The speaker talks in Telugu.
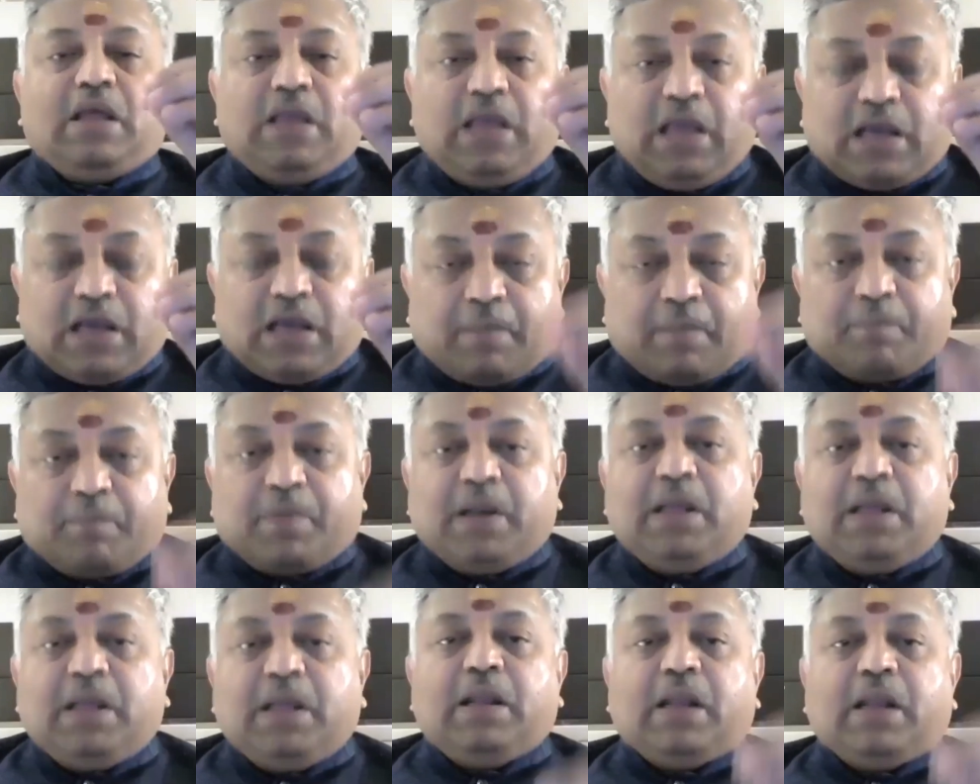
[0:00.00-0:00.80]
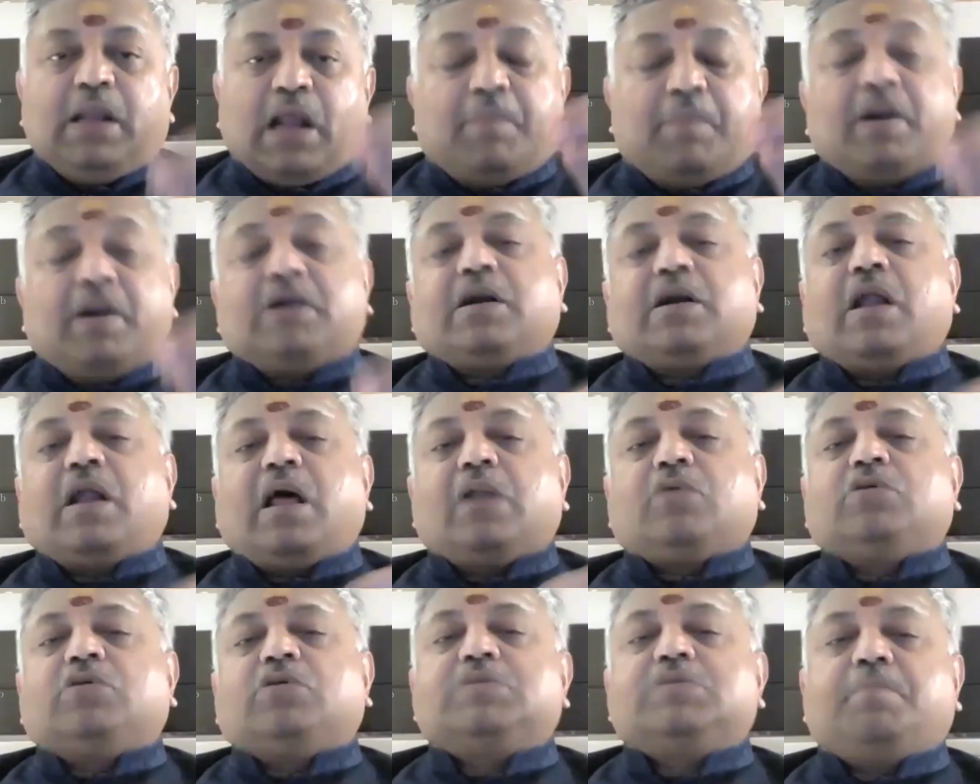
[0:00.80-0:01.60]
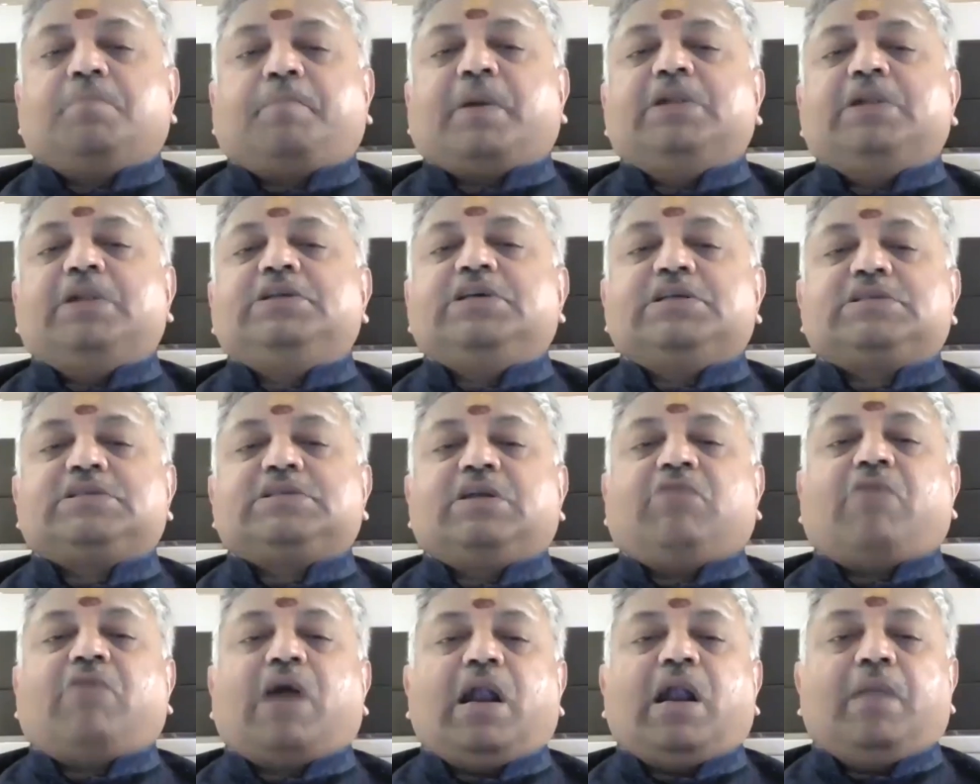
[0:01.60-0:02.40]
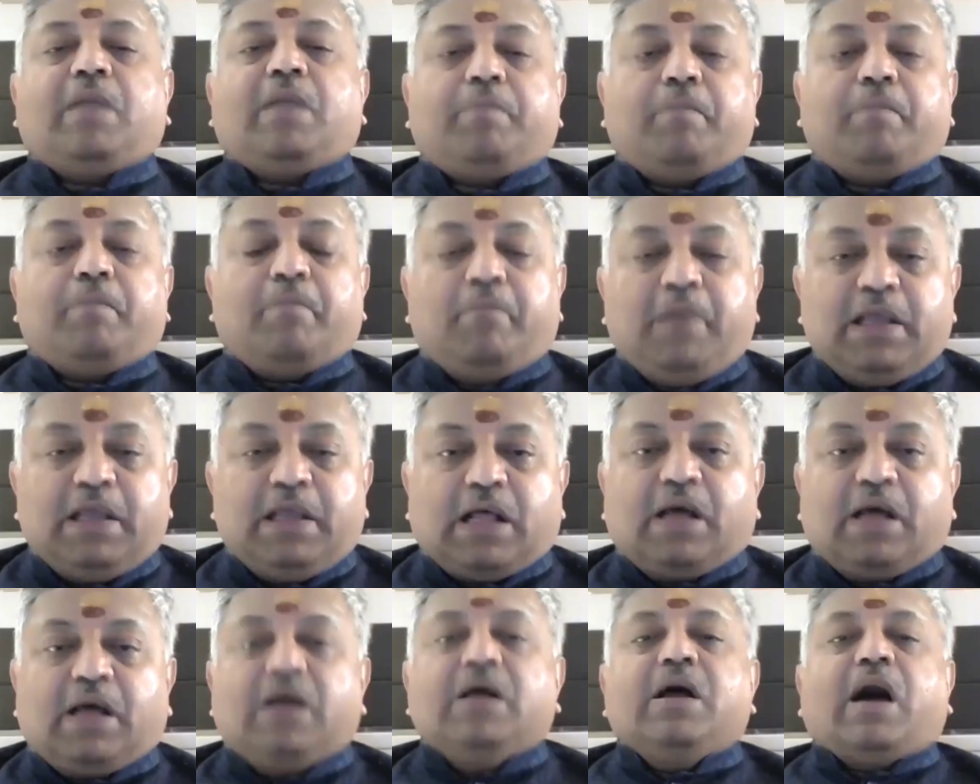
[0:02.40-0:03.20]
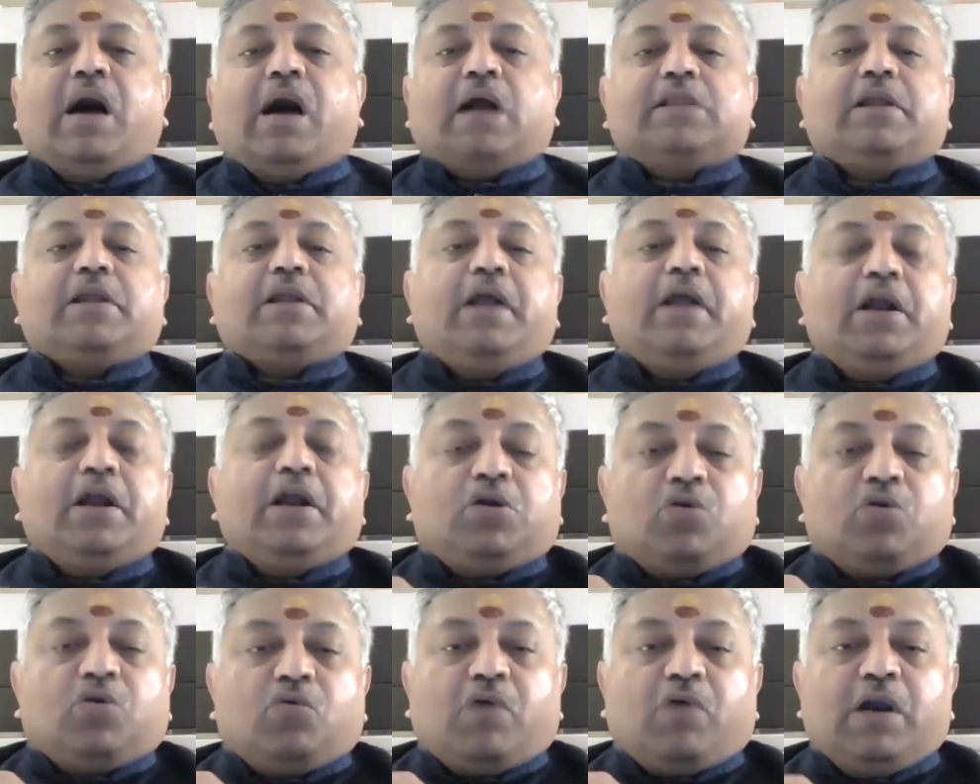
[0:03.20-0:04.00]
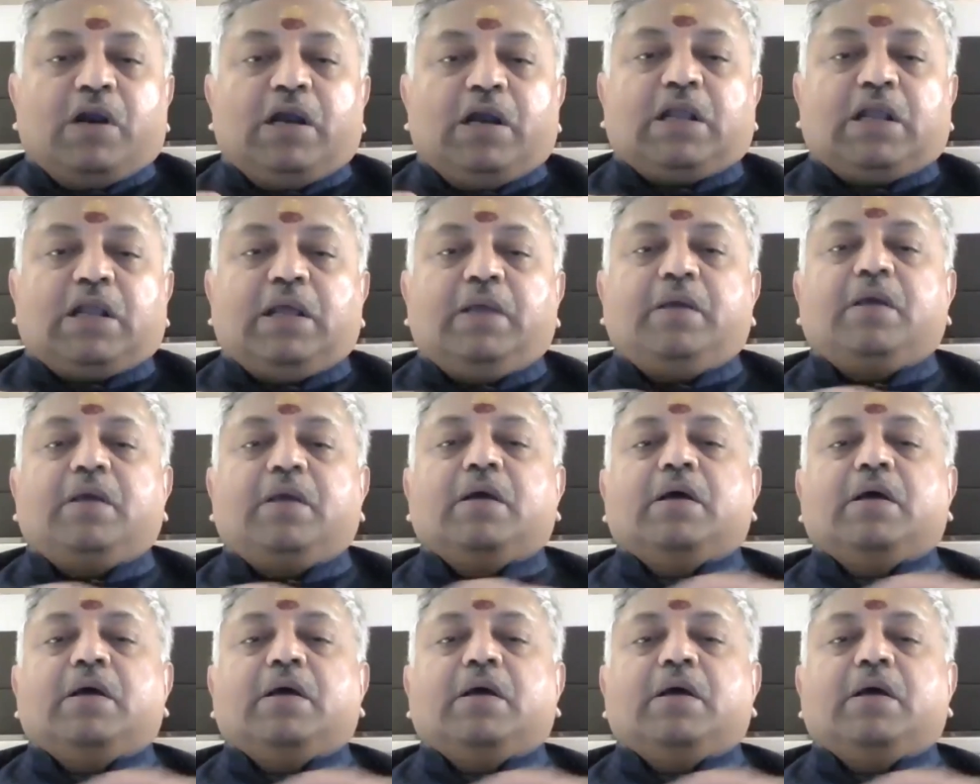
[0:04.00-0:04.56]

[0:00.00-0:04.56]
ఈ కంపెనీ నిలబెట్టడానికి కోసం పనిచేసిన వాళ్ళ మీద అతనికి ఎటువంటి